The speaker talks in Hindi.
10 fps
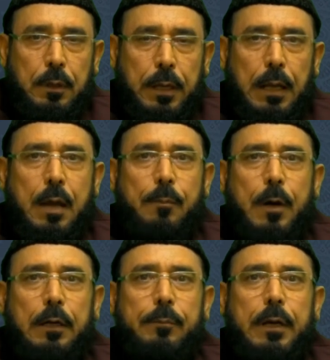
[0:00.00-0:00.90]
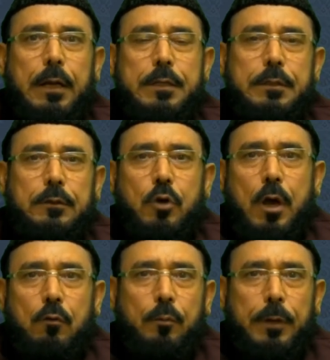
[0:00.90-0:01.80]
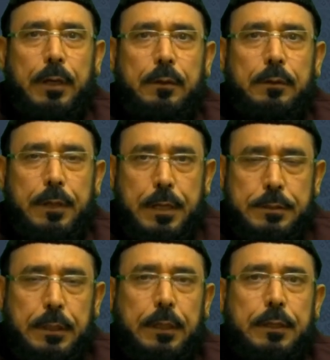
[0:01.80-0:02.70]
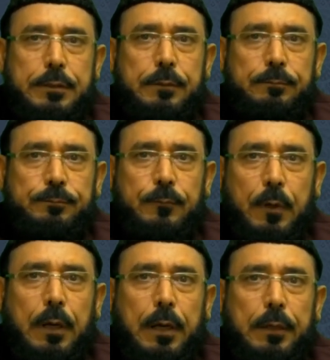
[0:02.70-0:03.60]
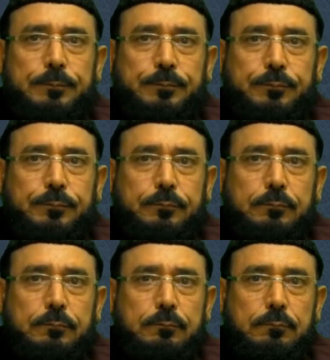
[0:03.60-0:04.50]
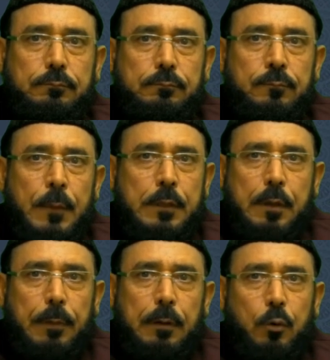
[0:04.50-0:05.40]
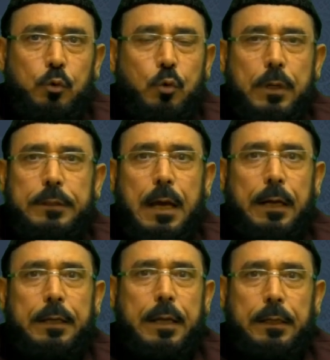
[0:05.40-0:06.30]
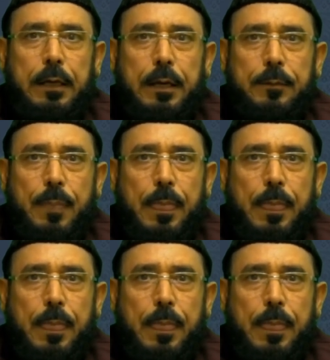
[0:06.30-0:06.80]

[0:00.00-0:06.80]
कि अल्लाह पाक ने मेरा रिजक जो है वो मेरे नेज़े के नीचे रखा है इसका मतलब हजूर ने दिहाड़ी नहीं लगाई